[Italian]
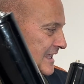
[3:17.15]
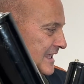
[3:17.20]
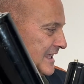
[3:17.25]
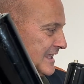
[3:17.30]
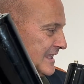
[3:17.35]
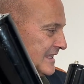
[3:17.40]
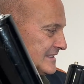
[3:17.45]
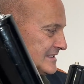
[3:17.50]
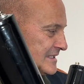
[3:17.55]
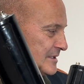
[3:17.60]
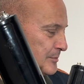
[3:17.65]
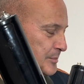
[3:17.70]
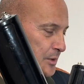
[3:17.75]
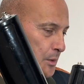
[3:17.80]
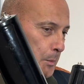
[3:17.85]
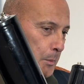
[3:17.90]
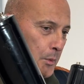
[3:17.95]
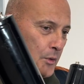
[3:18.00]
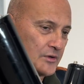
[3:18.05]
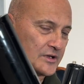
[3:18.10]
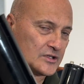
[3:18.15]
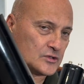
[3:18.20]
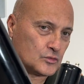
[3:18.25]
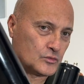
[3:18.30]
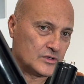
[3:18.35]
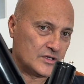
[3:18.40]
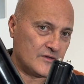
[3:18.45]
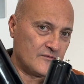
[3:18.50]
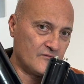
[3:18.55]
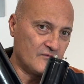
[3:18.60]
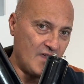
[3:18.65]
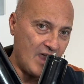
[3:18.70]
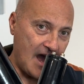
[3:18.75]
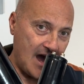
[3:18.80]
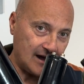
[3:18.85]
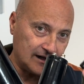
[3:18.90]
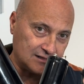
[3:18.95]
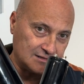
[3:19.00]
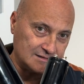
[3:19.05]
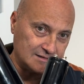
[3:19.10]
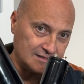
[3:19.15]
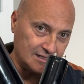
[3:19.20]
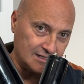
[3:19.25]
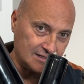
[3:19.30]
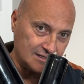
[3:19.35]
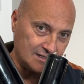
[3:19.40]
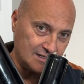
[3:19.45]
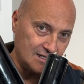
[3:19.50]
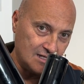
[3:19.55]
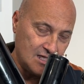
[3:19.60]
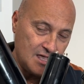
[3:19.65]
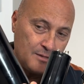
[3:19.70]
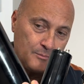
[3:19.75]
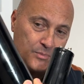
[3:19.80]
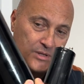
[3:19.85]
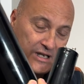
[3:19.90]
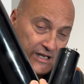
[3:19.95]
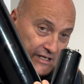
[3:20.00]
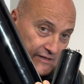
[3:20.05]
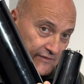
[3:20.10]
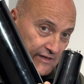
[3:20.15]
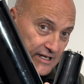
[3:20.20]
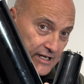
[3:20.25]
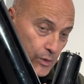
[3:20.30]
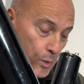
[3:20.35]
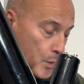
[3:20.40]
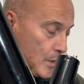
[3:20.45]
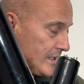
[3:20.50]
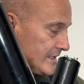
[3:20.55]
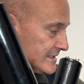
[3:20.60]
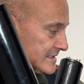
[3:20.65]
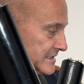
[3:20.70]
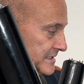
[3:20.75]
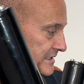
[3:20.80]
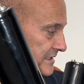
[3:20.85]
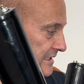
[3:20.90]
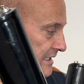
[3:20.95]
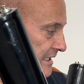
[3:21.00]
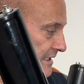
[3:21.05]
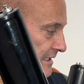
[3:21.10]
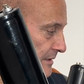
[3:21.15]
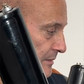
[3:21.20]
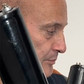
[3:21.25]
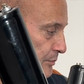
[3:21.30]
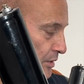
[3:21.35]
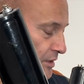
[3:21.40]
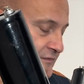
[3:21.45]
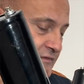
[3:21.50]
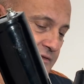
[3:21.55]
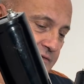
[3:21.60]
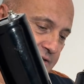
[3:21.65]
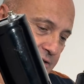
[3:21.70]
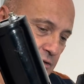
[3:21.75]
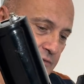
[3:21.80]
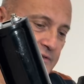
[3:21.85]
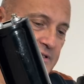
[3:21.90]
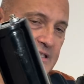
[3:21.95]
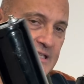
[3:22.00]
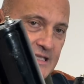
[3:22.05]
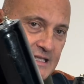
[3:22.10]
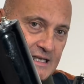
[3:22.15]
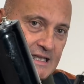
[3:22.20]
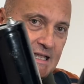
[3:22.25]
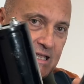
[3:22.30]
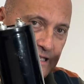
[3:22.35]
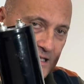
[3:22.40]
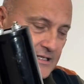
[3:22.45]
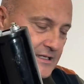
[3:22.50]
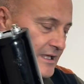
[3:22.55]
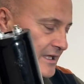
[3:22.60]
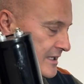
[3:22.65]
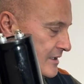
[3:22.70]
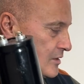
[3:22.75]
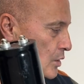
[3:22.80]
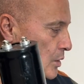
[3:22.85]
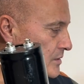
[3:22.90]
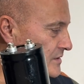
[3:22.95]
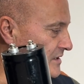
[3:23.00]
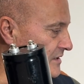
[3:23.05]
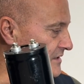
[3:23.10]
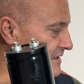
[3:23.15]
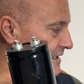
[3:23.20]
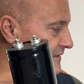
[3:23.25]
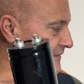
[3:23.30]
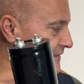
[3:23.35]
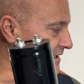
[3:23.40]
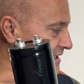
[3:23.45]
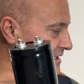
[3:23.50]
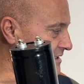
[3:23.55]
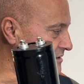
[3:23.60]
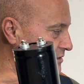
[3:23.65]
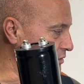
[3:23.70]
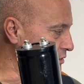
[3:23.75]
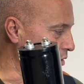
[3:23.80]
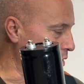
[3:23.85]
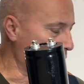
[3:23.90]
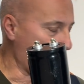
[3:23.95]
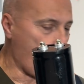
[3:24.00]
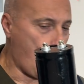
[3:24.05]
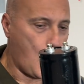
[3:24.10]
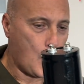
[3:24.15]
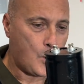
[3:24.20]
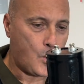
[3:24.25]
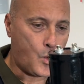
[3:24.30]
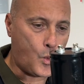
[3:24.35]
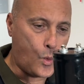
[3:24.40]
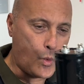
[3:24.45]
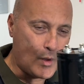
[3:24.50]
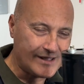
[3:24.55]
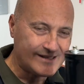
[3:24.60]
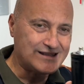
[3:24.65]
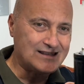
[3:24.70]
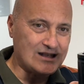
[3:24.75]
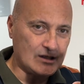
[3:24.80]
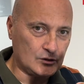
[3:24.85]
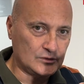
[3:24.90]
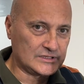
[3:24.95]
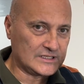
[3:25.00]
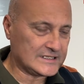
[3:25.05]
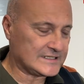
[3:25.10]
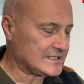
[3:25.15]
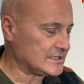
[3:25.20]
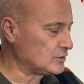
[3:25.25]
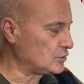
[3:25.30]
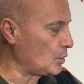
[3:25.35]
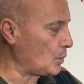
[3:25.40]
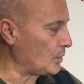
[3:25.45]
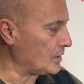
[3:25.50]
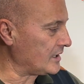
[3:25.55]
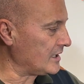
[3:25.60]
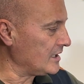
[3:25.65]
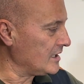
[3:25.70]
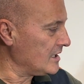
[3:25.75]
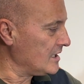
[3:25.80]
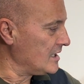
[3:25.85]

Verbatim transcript: che si propone sugli inverter per arrivare a questi, eh, poi vi farò vedere eh, a cosa si riferiscono questi condensatori,